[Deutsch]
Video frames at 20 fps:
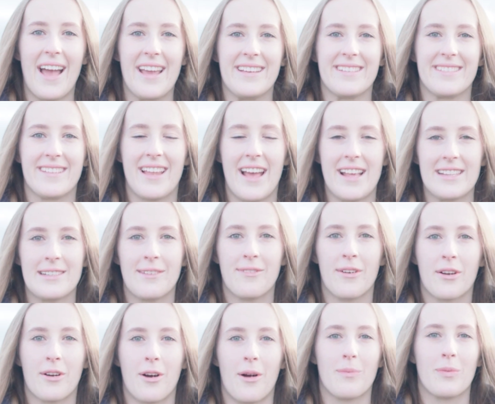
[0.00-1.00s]
Hi und herzlich
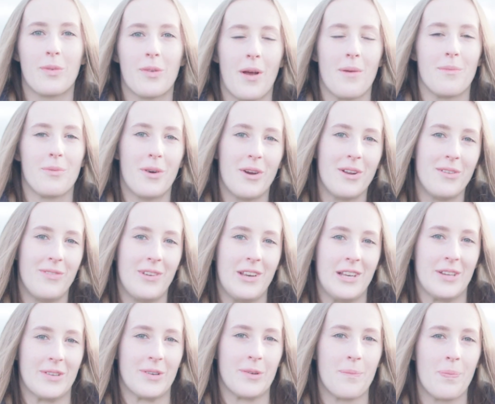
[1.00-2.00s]
willkommen zu einem neuen
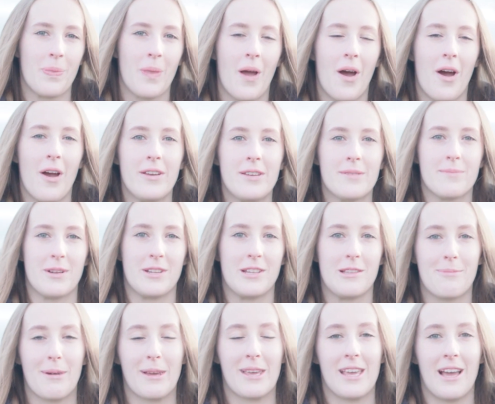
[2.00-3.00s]
Video. Heute möchte
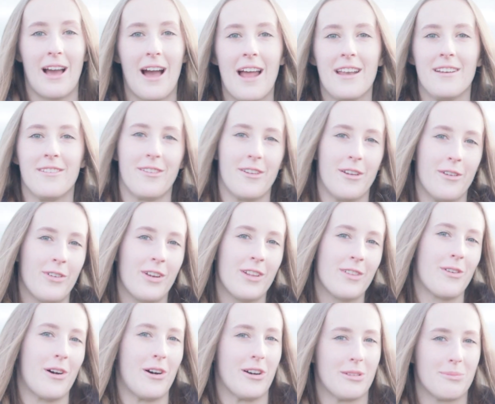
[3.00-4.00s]
ich bei Kira eine neue
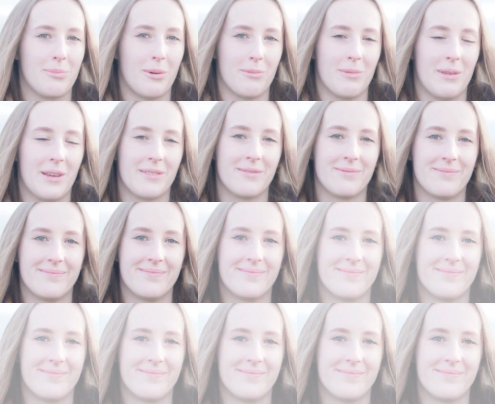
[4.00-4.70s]
Frisur ausprobieren.